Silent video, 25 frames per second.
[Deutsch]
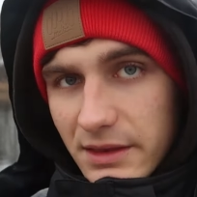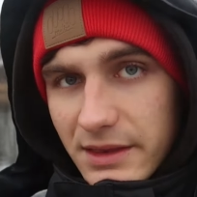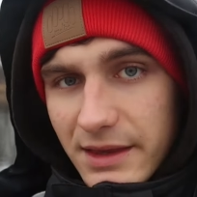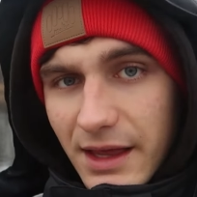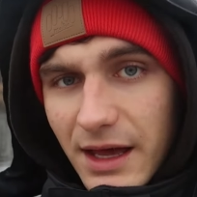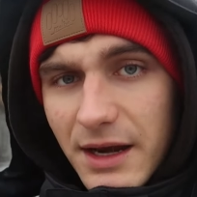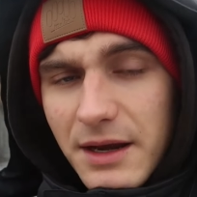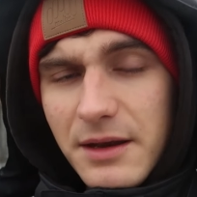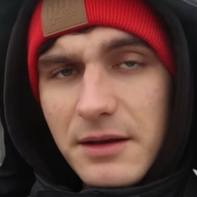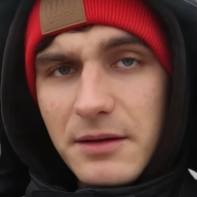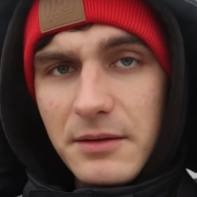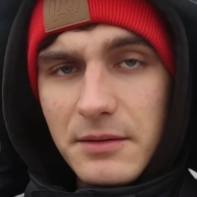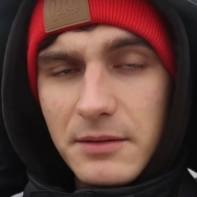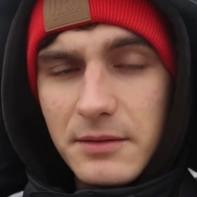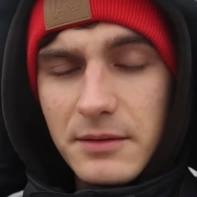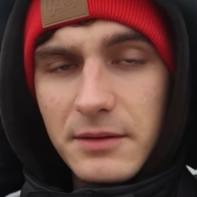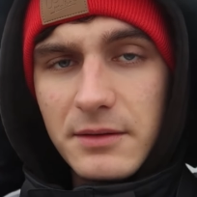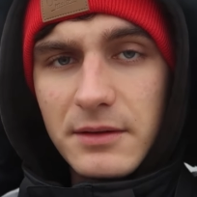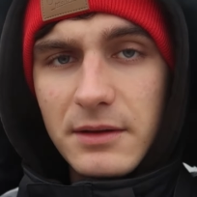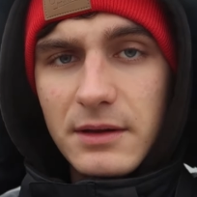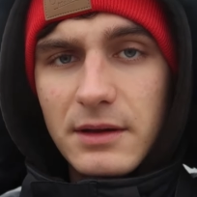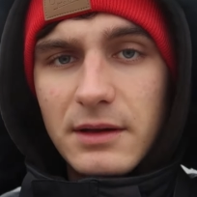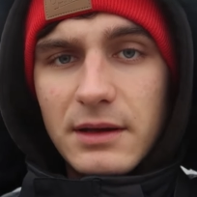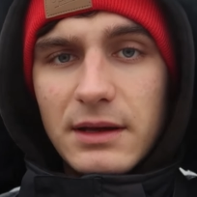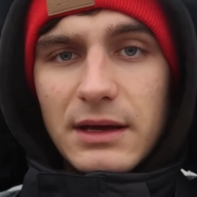Dann
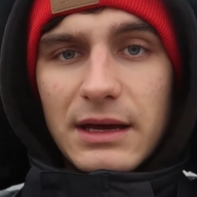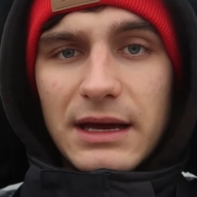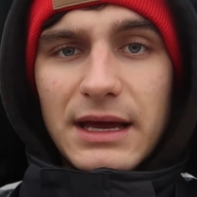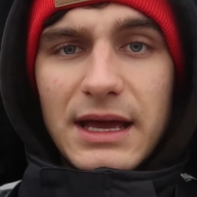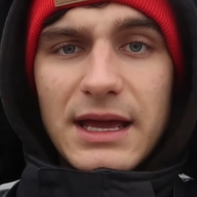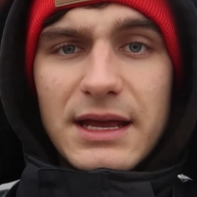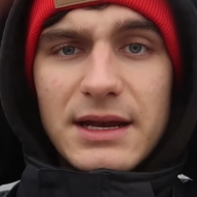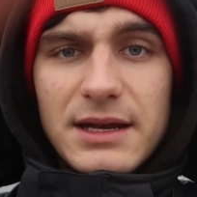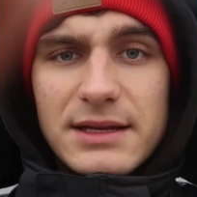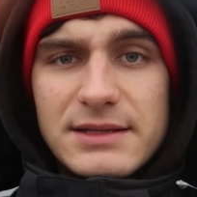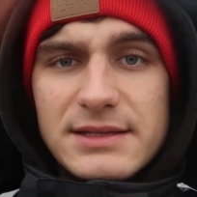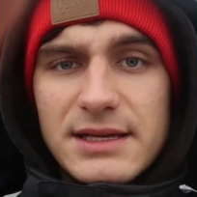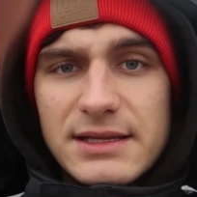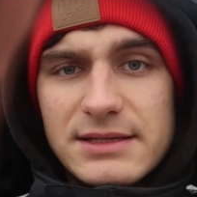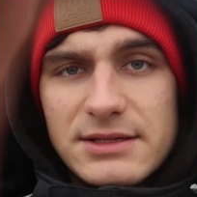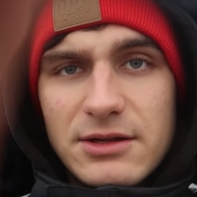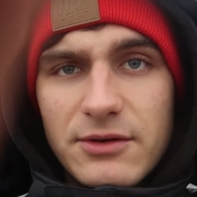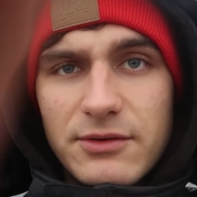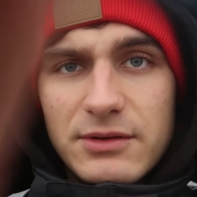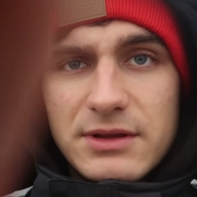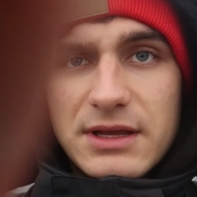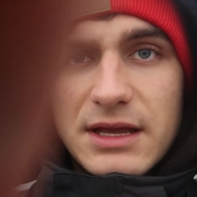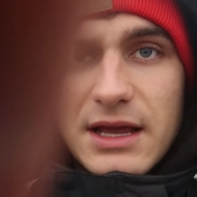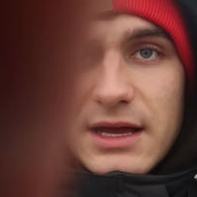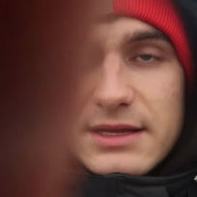regnet es jetzt
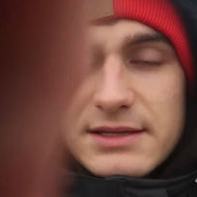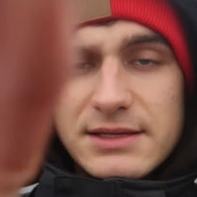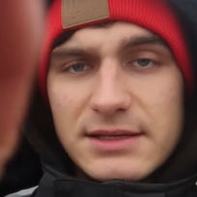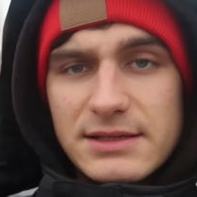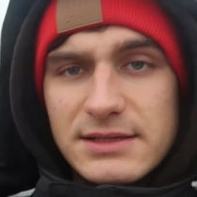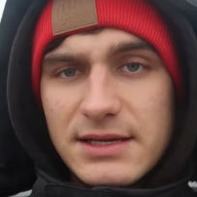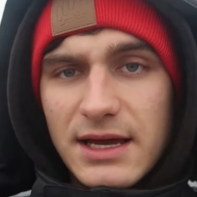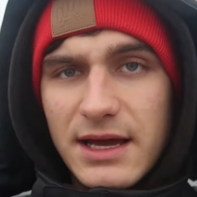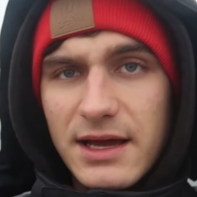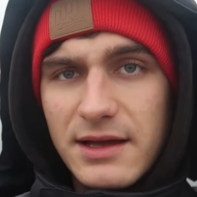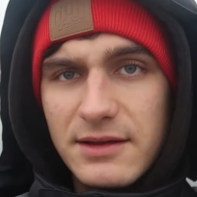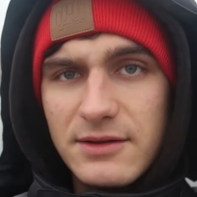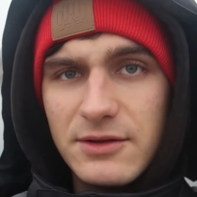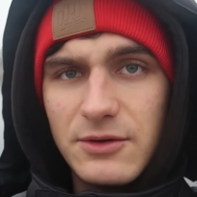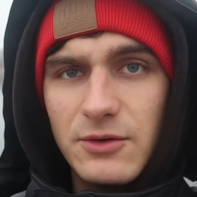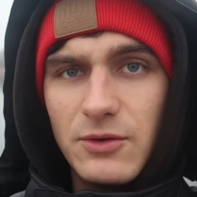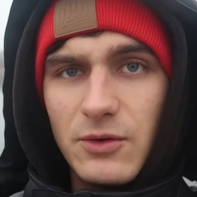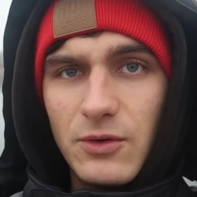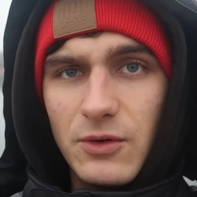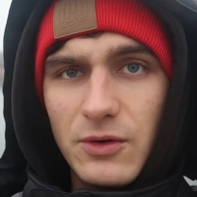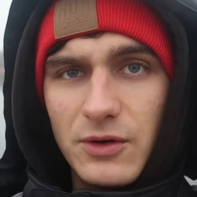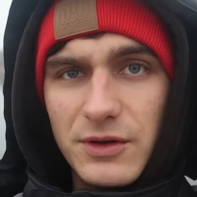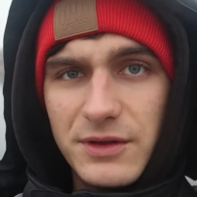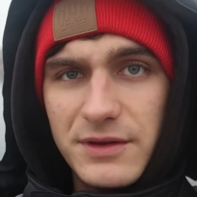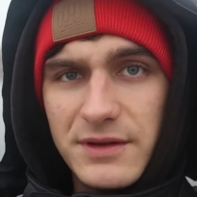noch die ganze Zeit
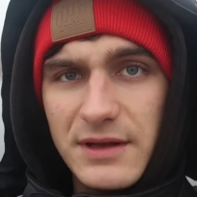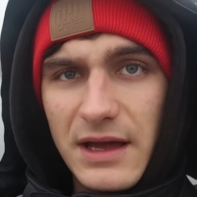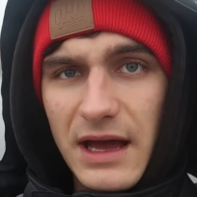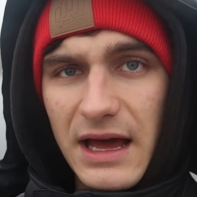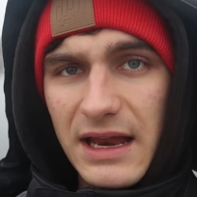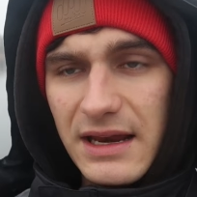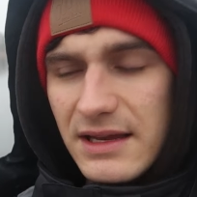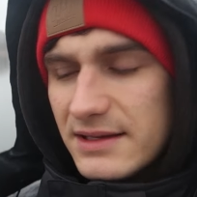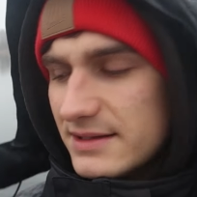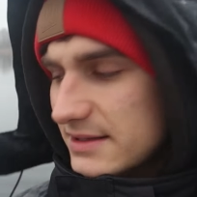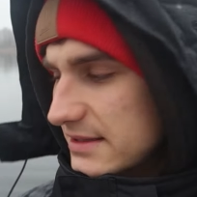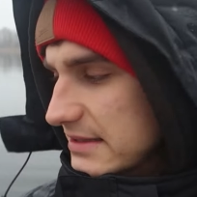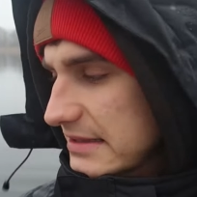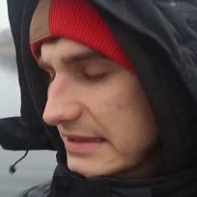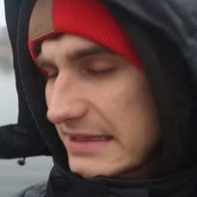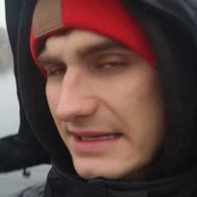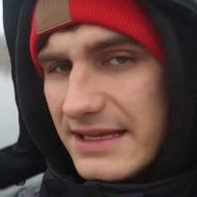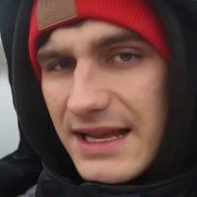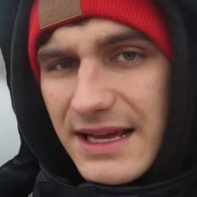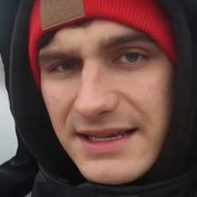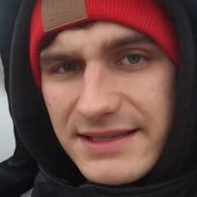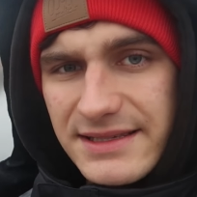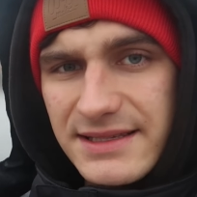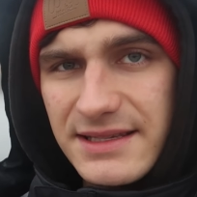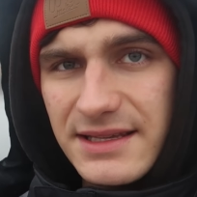und alles ist
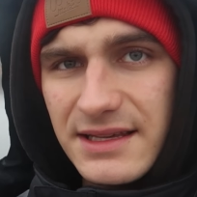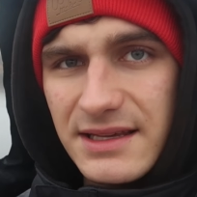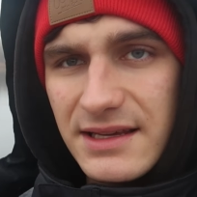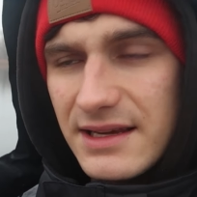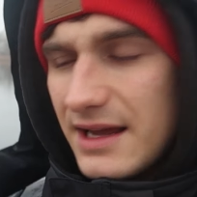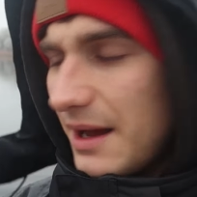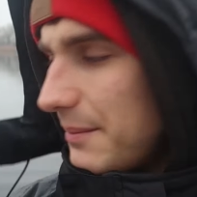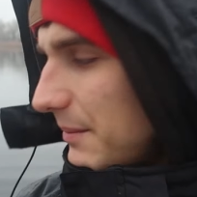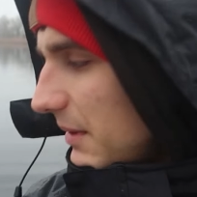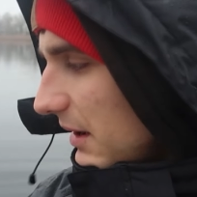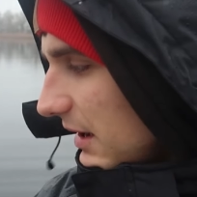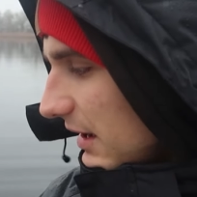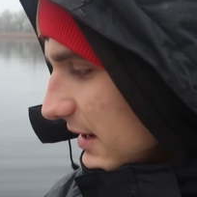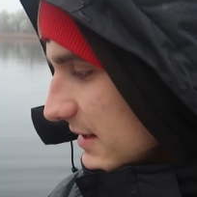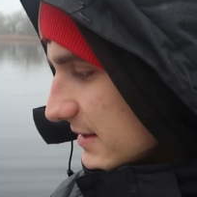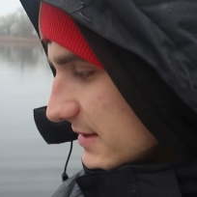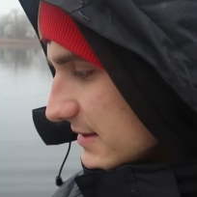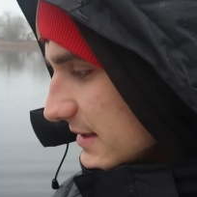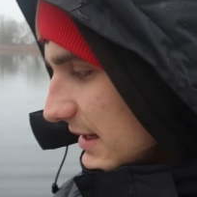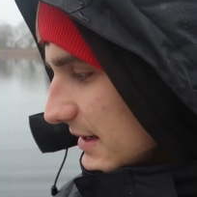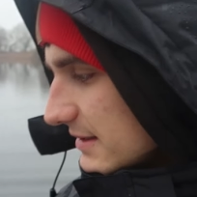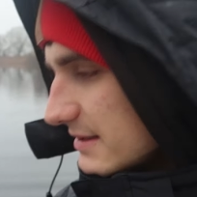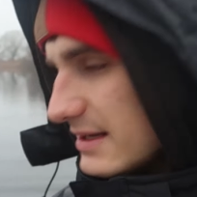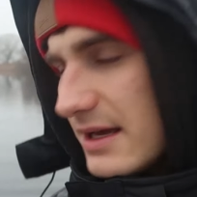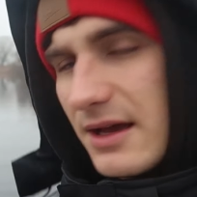nass, die Kamera
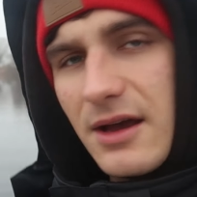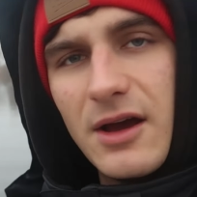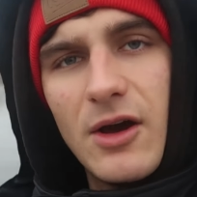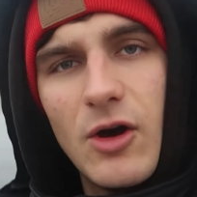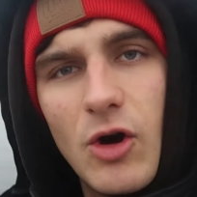ist nass